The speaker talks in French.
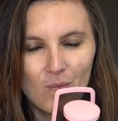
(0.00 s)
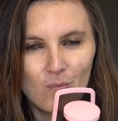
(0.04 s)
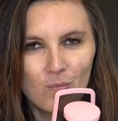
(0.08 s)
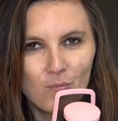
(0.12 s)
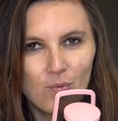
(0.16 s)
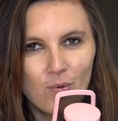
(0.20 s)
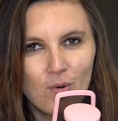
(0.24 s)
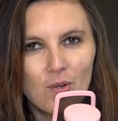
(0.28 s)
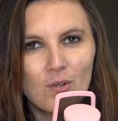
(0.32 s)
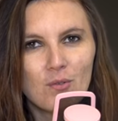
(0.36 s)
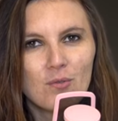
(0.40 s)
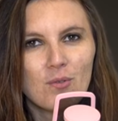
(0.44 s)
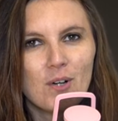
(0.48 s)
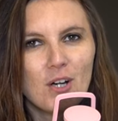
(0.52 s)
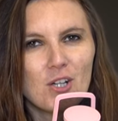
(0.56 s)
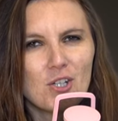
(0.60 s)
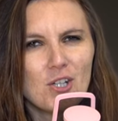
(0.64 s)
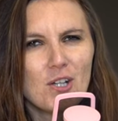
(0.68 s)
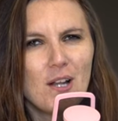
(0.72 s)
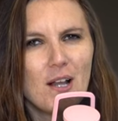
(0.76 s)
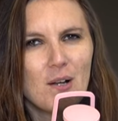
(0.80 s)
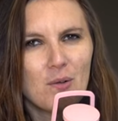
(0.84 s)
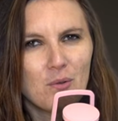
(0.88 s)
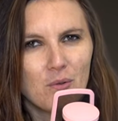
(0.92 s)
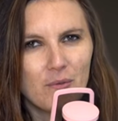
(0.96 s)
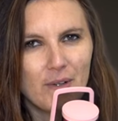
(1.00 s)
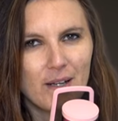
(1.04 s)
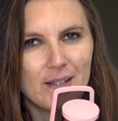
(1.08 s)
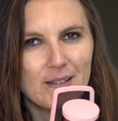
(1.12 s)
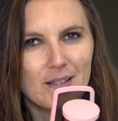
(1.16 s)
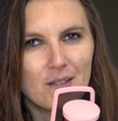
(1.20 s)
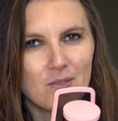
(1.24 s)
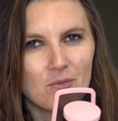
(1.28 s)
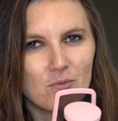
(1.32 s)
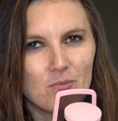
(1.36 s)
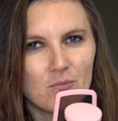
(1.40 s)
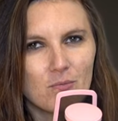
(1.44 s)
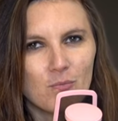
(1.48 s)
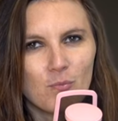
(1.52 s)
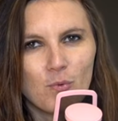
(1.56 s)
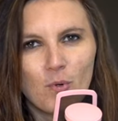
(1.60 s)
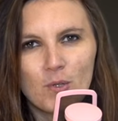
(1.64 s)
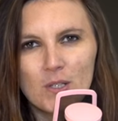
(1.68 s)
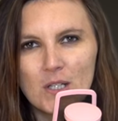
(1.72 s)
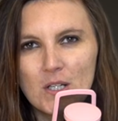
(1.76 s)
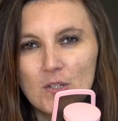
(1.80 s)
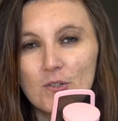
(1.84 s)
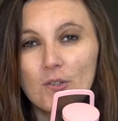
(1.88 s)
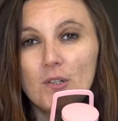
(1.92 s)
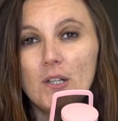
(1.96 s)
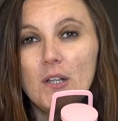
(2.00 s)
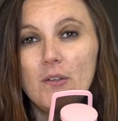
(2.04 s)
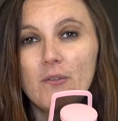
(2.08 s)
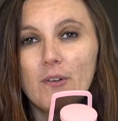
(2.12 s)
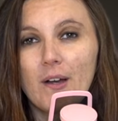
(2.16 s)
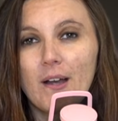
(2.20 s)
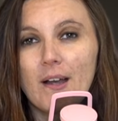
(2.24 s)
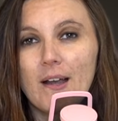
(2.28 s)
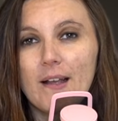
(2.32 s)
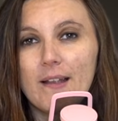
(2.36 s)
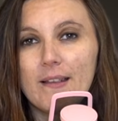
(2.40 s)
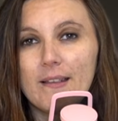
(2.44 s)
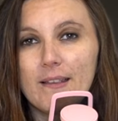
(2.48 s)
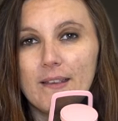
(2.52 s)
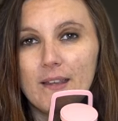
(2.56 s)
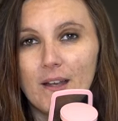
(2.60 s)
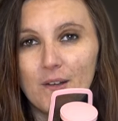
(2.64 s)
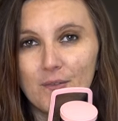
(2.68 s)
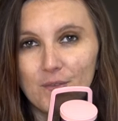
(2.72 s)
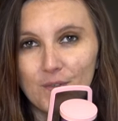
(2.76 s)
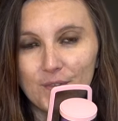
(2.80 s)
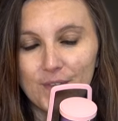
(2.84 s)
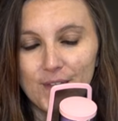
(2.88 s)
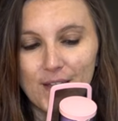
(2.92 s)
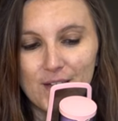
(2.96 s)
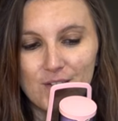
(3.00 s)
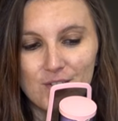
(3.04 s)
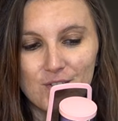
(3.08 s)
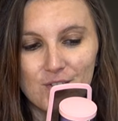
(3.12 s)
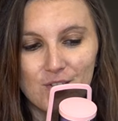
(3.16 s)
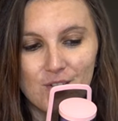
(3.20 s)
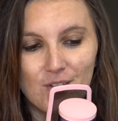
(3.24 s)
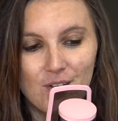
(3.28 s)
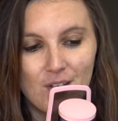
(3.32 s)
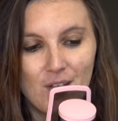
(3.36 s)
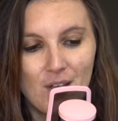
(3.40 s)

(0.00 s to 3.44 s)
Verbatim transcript: pour encourager la conversation, pour qu'il se livre davantage.